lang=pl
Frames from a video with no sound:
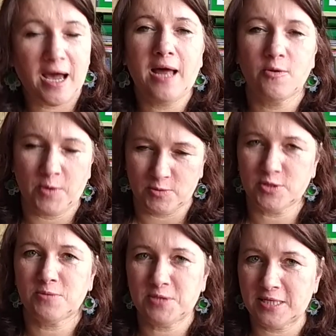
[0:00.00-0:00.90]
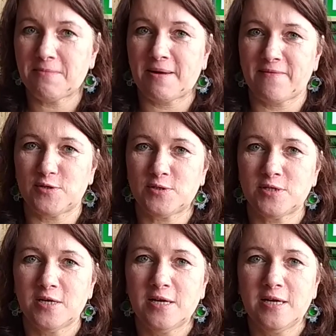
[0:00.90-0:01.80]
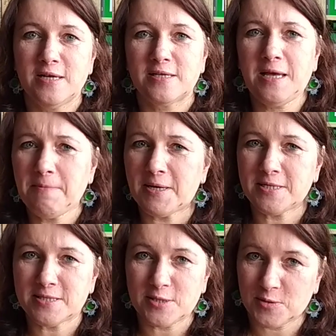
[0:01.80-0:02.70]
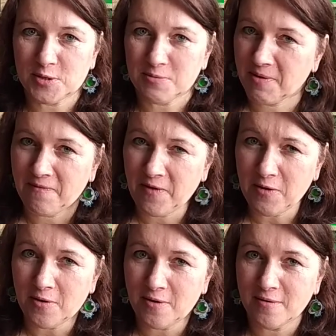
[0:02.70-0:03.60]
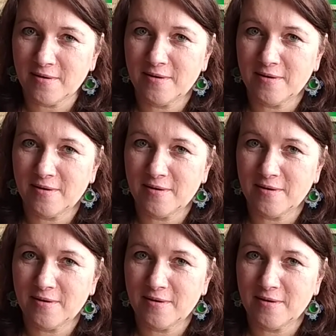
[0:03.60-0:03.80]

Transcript: a lubią się dobrze zabawić. Najbardziej cenią sobie wino